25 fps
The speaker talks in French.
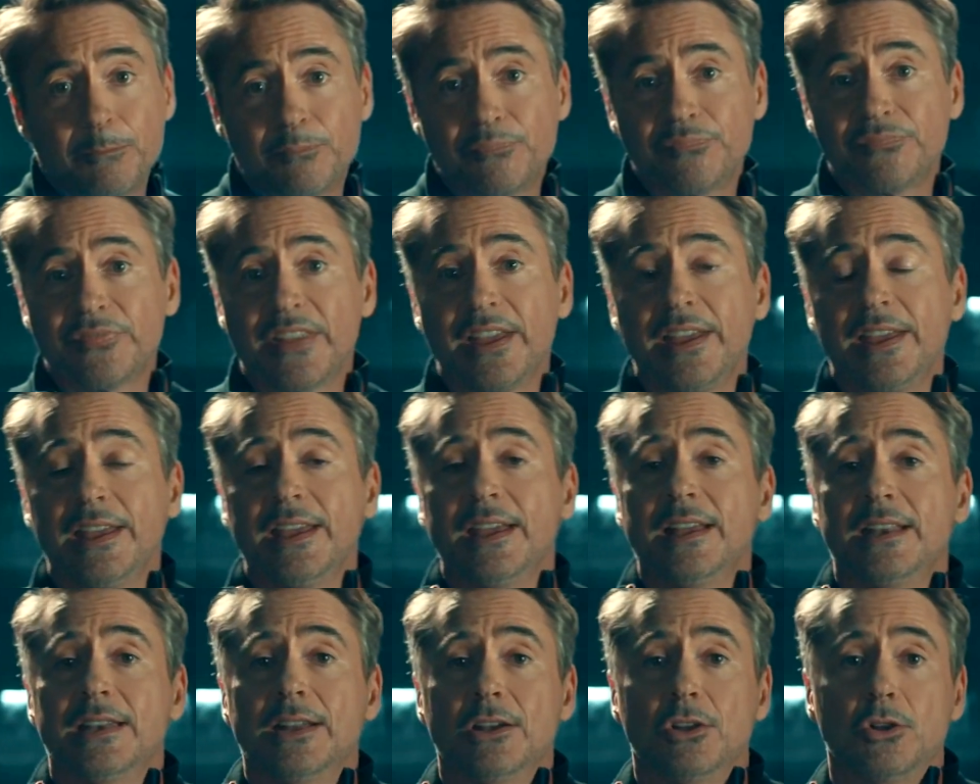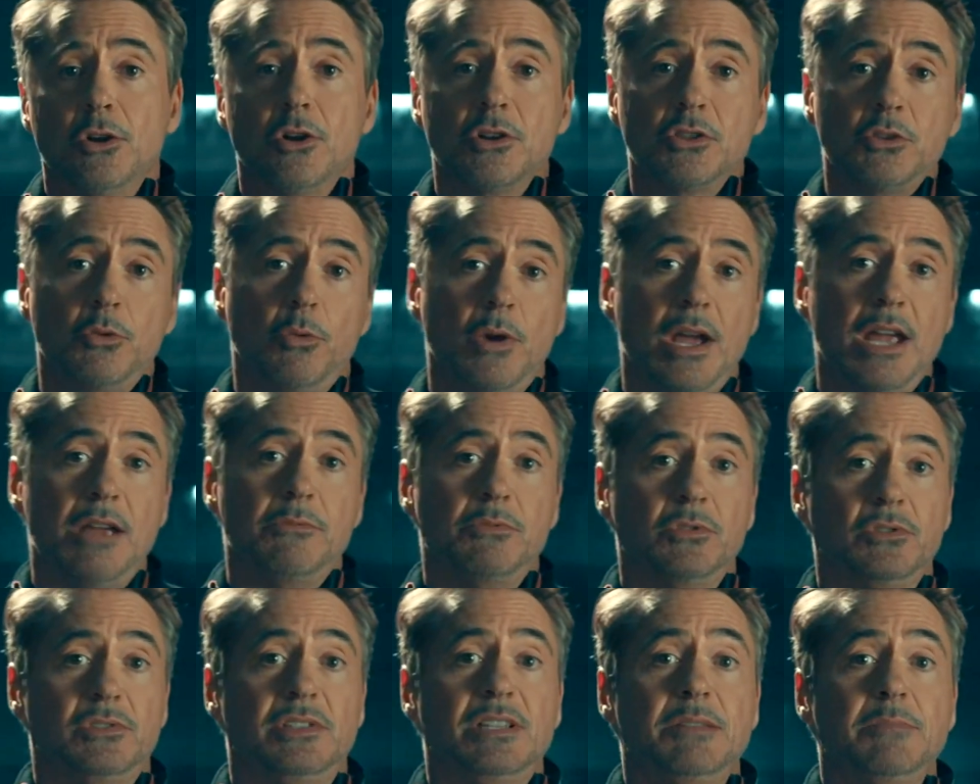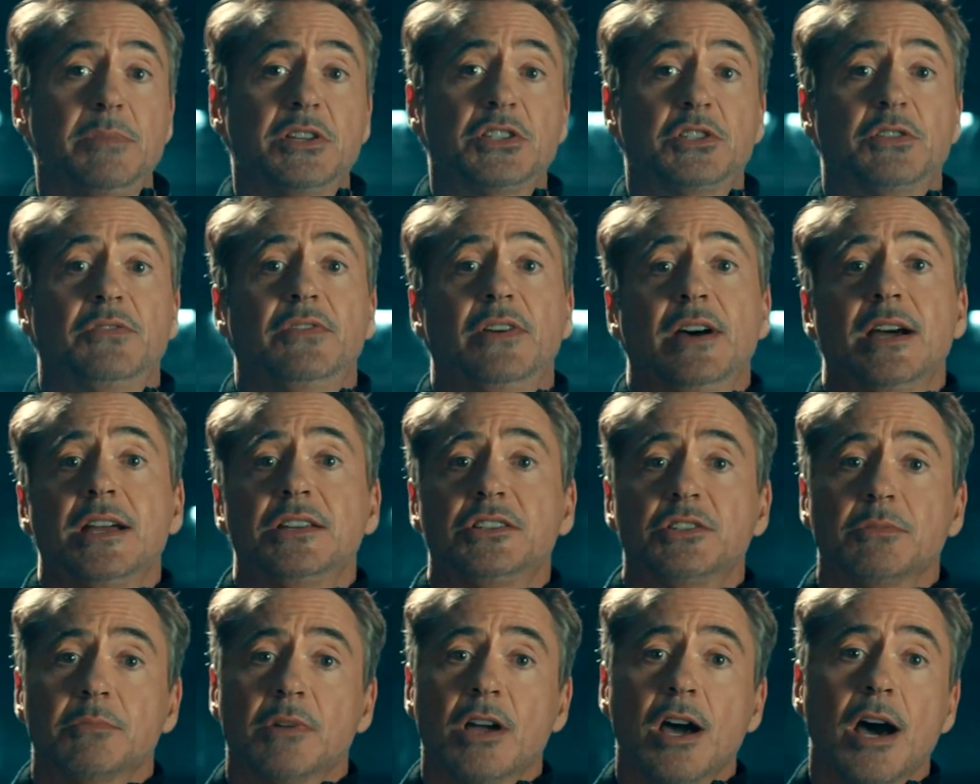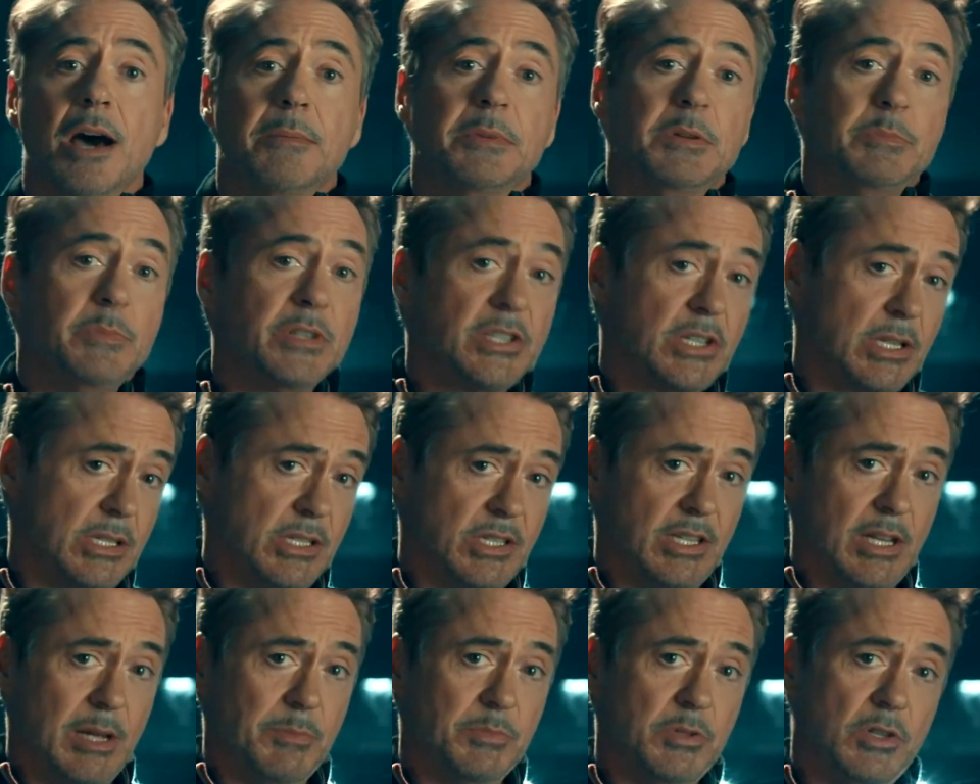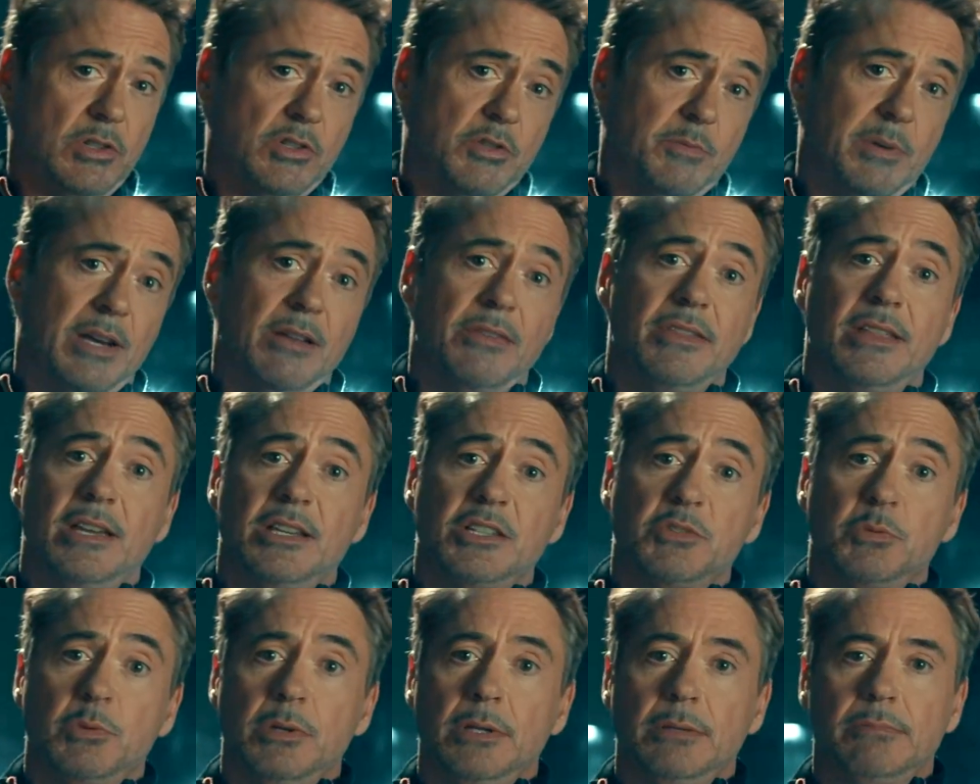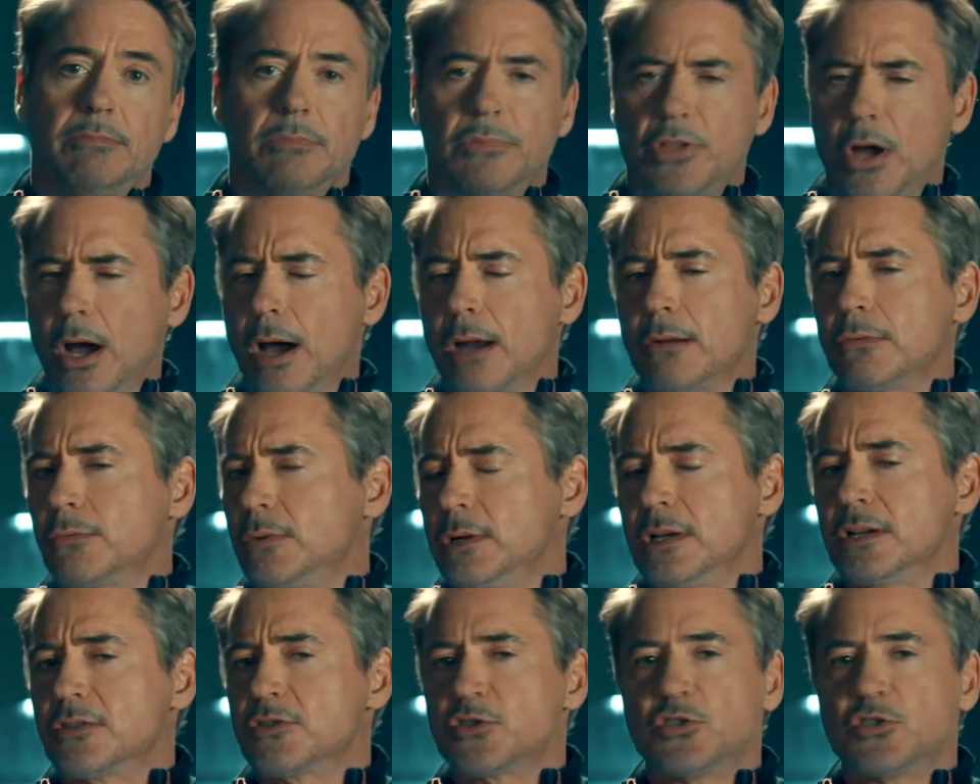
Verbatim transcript: autres. Gère tes allocations 6, c'est bien plus qu'un jeu vidéo de merde, c'est une